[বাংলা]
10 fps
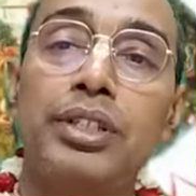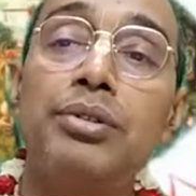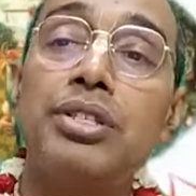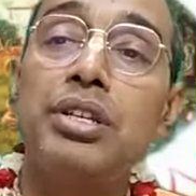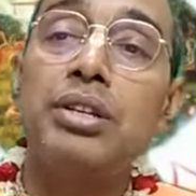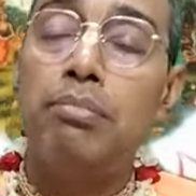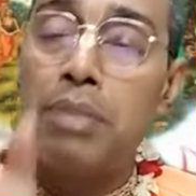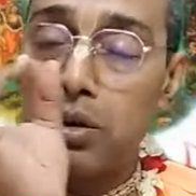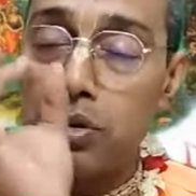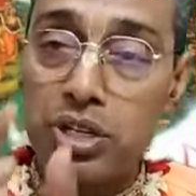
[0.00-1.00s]
কি বলছে
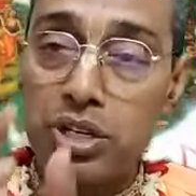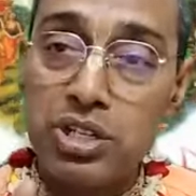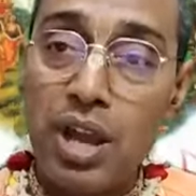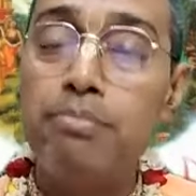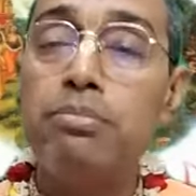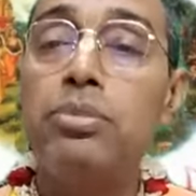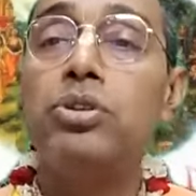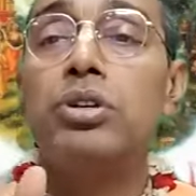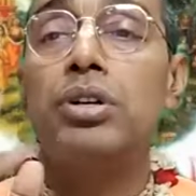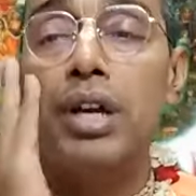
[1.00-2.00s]
মানসিক সাম্য
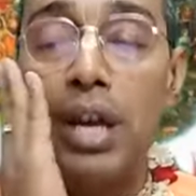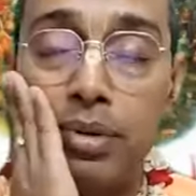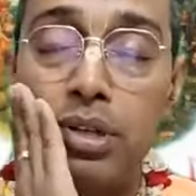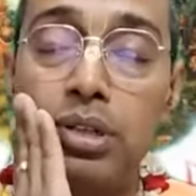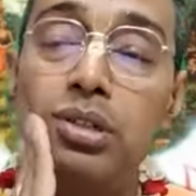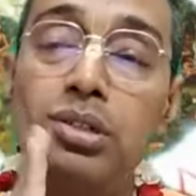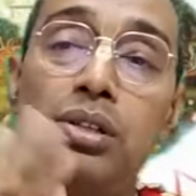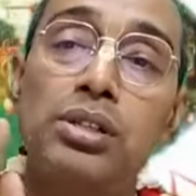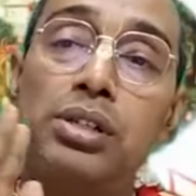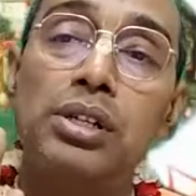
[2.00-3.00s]
এবং
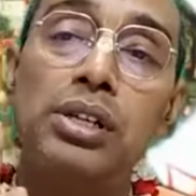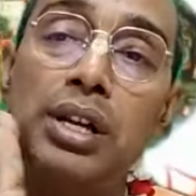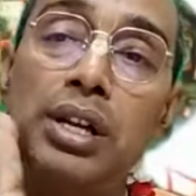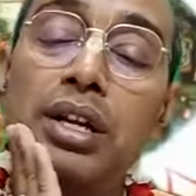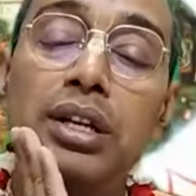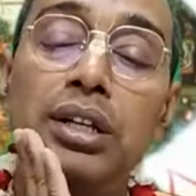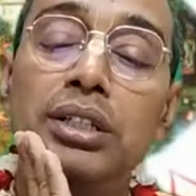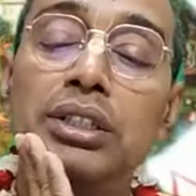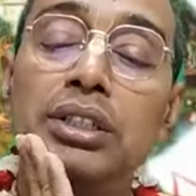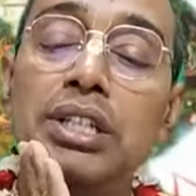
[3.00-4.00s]
হ্যাঁ
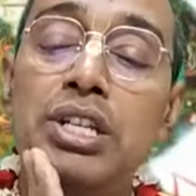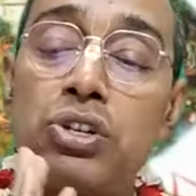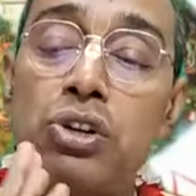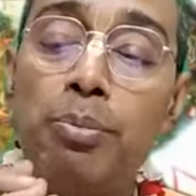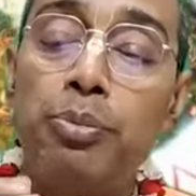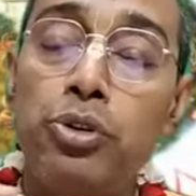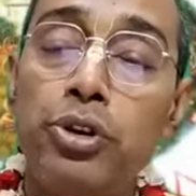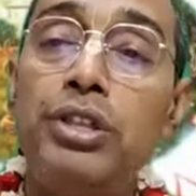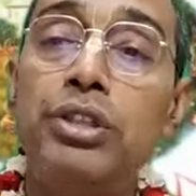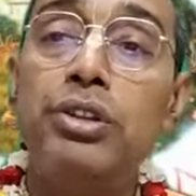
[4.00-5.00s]
সম্পূর্ণ
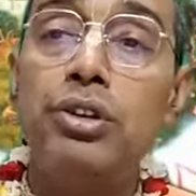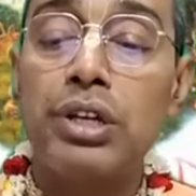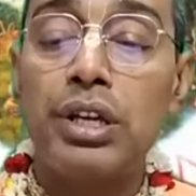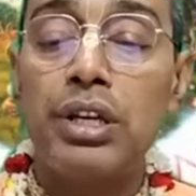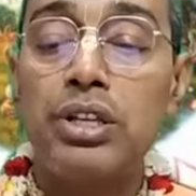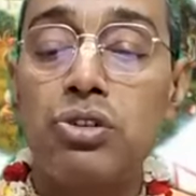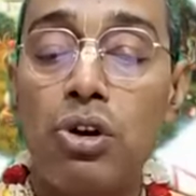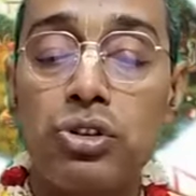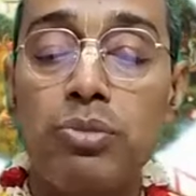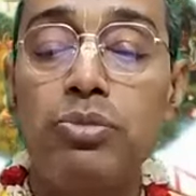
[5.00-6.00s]
ইন্দ্রিয়কে
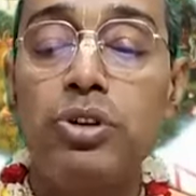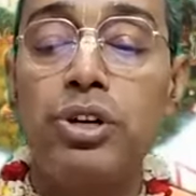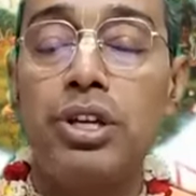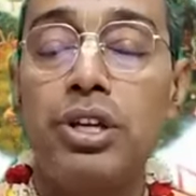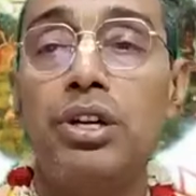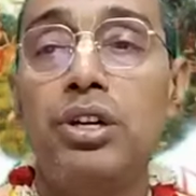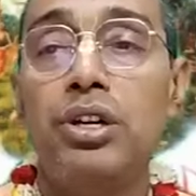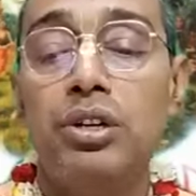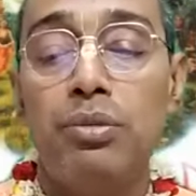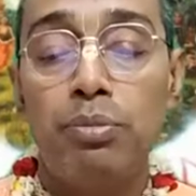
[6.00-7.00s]
সংযম করে
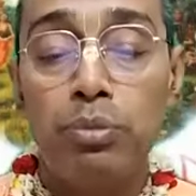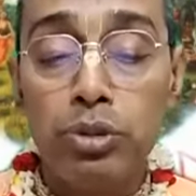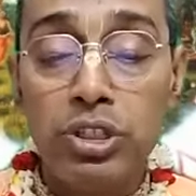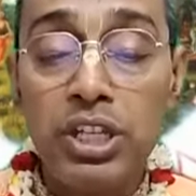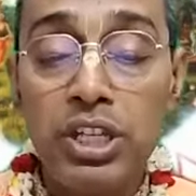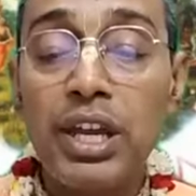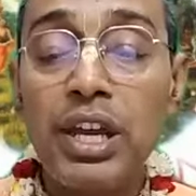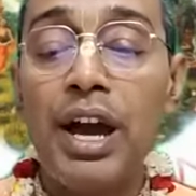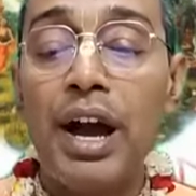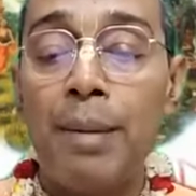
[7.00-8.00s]
বুদ্ধিকে
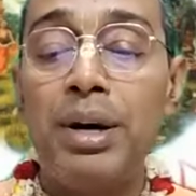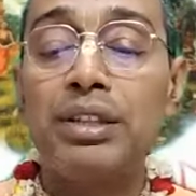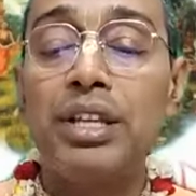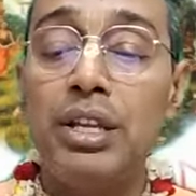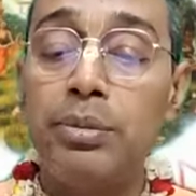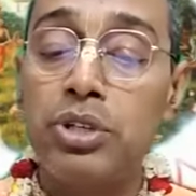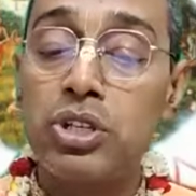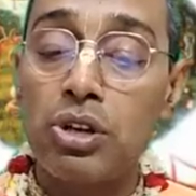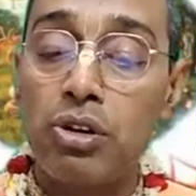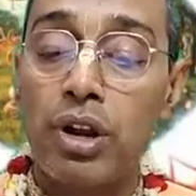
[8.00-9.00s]
আমাতে
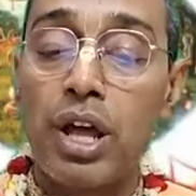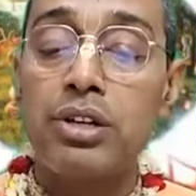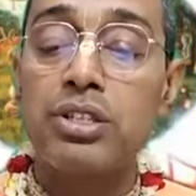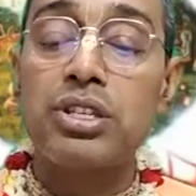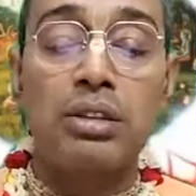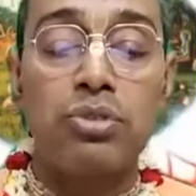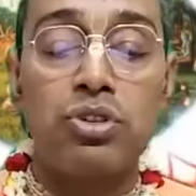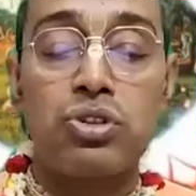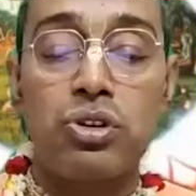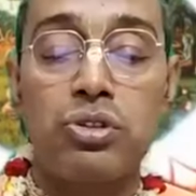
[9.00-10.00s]
নিবিষ্ট করাই হচ্ছে
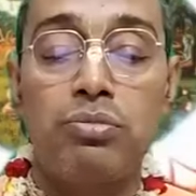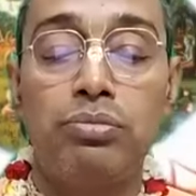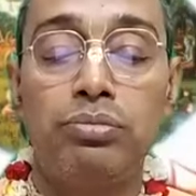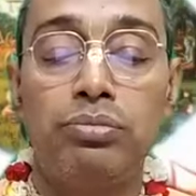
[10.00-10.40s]
আত্মসংযম